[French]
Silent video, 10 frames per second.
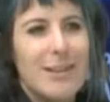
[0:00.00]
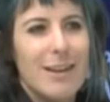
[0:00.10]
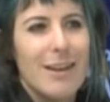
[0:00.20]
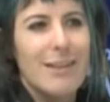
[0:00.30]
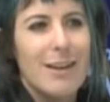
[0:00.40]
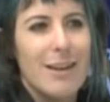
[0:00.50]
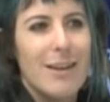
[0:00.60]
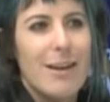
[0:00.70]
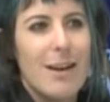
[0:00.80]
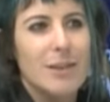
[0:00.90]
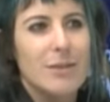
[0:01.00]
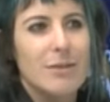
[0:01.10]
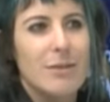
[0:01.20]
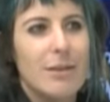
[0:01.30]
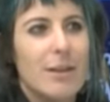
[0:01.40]
très très large,
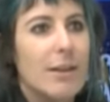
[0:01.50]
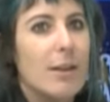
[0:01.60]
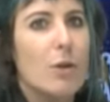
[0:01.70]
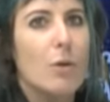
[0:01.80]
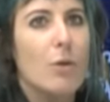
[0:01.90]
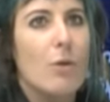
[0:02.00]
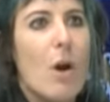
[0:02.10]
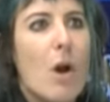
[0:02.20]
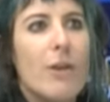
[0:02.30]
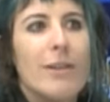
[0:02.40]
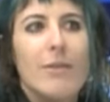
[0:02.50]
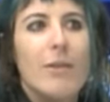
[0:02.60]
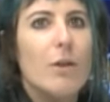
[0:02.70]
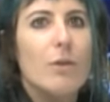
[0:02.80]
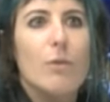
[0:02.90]
c'est-à-dire que ça
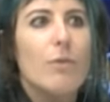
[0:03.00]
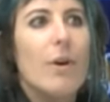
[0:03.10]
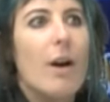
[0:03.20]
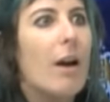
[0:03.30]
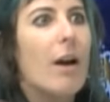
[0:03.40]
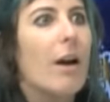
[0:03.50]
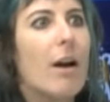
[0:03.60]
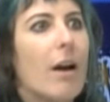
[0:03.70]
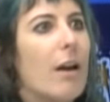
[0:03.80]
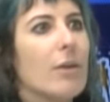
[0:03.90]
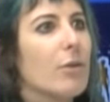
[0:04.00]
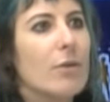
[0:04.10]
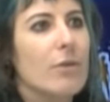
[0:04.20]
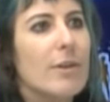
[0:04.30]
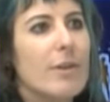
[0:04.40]
va de 20 à
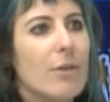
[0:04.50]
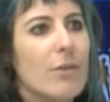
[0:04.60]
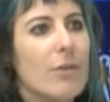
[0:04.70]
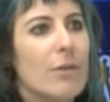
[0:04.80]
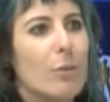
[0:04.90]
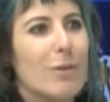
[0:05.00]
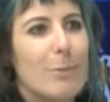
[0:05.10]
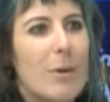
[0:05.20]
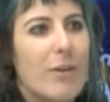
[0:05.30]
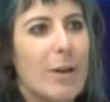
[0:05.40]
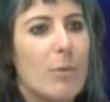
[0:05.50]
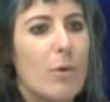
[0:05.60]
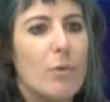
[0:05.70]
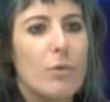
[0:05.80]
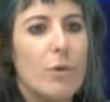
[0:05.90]
70 ans, donc ce n'est pas
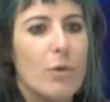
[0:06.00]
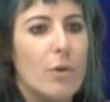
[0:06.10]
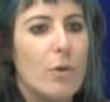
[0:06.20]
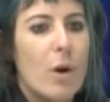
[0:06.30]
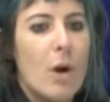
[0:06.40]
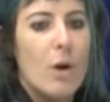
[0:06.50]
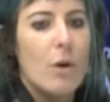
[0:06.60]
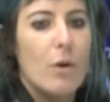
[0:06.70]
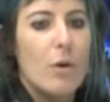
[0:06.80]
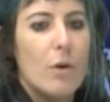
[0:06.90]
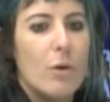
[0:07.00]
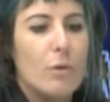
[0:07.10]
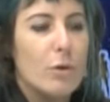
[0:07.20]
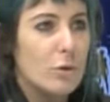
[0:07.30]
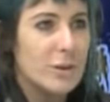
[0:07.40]
vraiment euh,
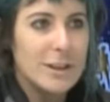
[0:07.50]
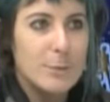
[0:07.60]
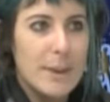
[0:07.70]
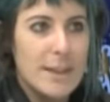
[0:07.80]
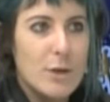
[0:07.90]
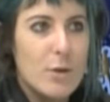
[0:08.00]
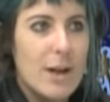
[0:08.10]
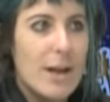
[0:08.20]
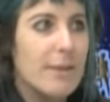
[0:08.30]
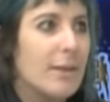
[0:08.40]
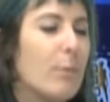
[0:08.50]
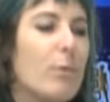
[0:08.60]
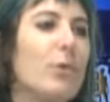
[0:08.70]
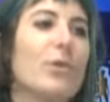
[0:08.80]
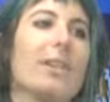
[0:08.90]
une, tranche d'âge particulière, c'est
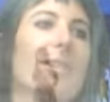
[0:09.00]
plus un